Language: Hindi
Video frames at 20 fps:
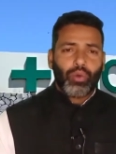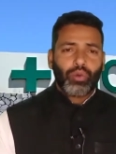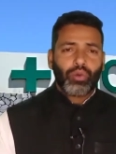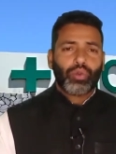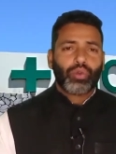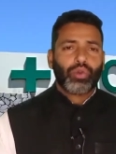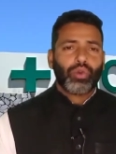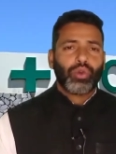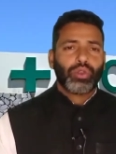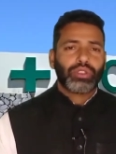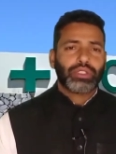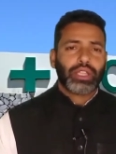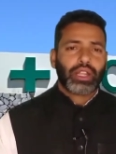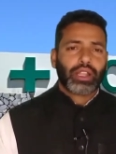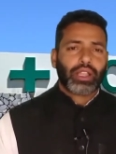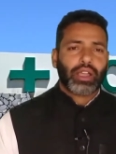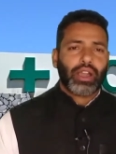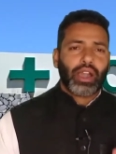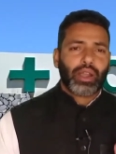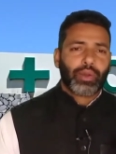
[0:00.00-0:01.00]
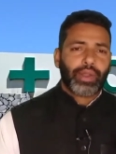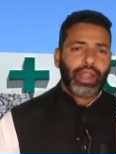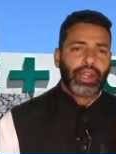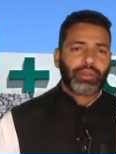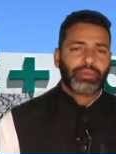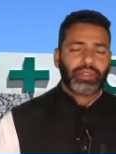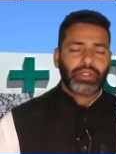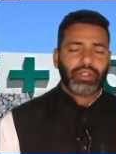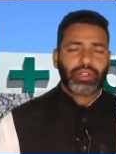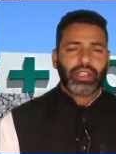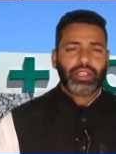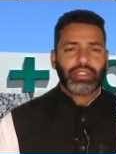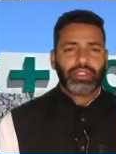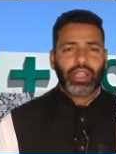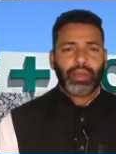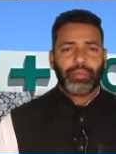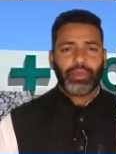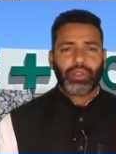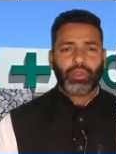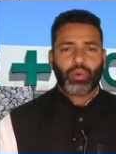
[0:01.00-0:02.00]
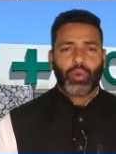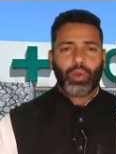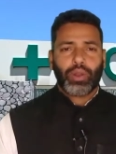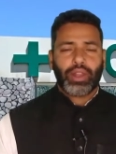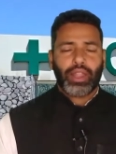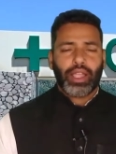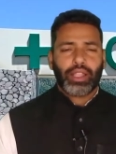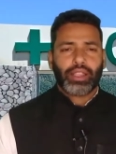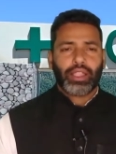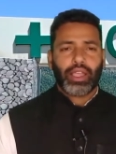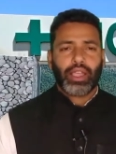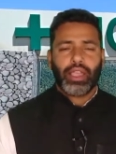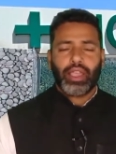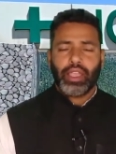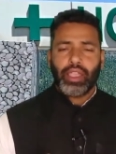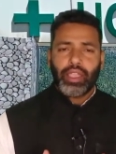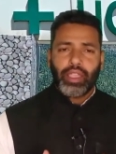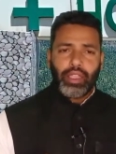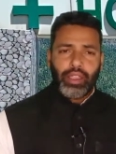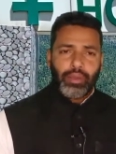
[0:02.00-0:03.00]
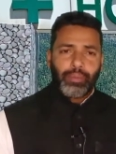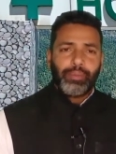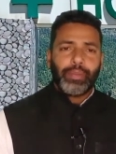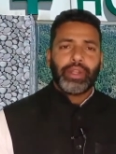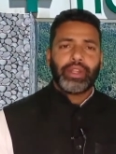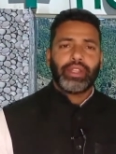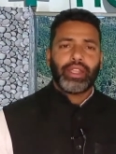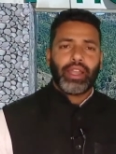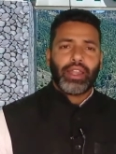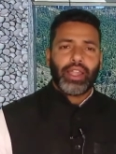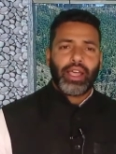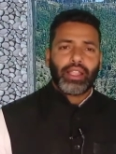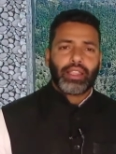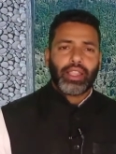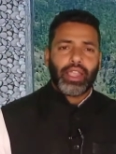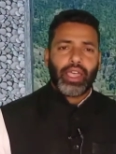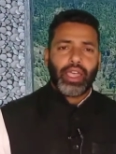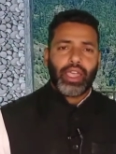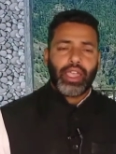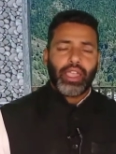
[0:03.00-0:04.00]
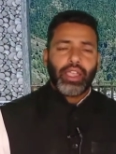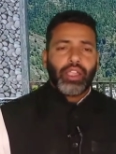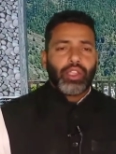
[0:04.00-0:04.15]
उनको सरकार और एडमिनिस्ट्रेशन के सामने कौन लाता है मीडिया लाता है